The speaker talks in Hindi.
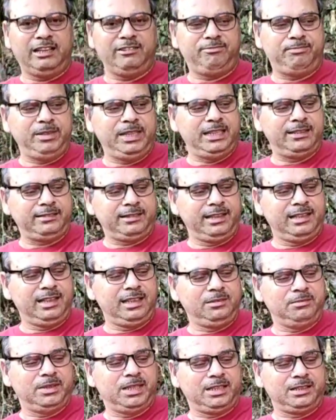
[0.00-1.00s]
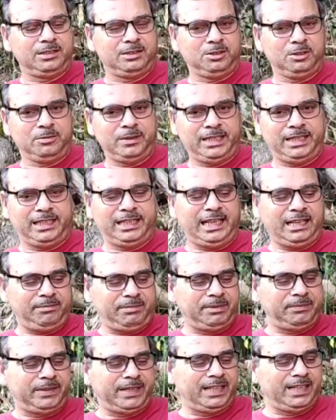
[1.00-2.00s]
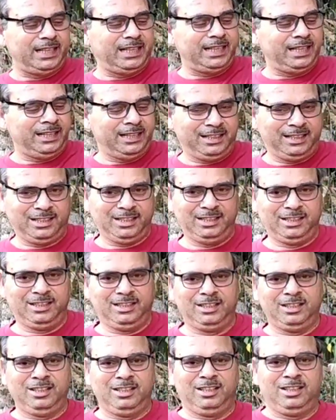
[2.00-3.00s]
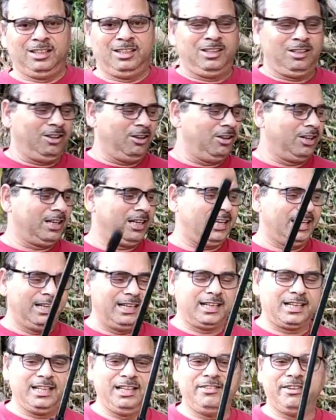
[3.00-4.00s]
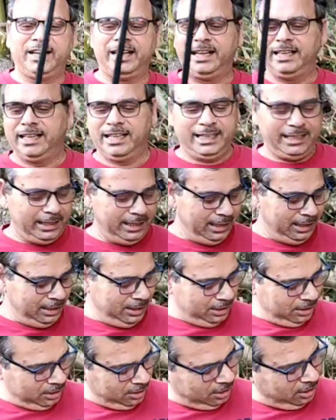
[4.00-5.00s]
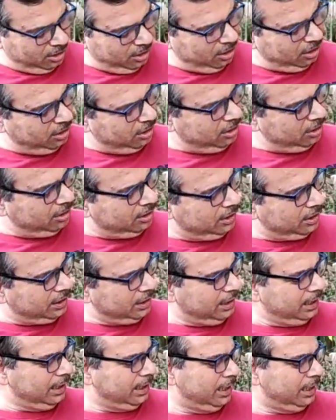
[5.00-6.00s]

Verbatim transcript: एफपीएस के लगभग जो मैंने नेट पे पढ़ा है और अंडरलीवर है ये और